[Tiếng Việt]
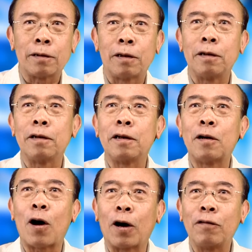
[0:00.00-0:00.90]
tự
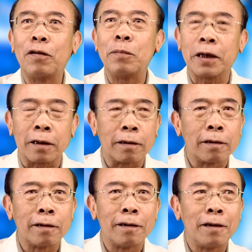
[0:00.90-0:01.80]
hỏi về mình
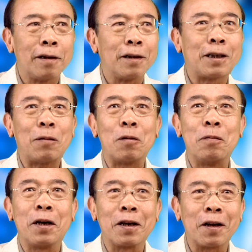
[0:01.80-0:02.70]
xem là
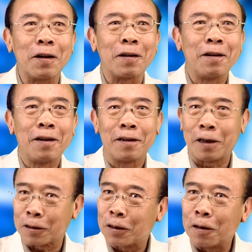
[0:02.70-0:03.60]
mình á
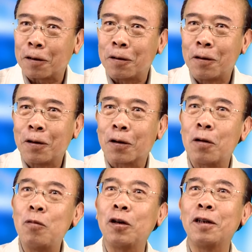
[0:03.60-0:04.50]
thực sự
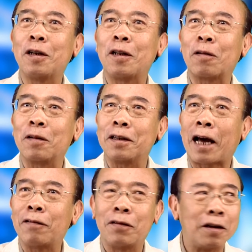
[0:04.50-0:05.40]
có muốn cái dân tộc này
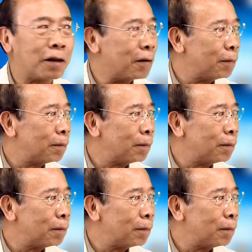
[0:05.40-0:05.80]
tan vỡ hay không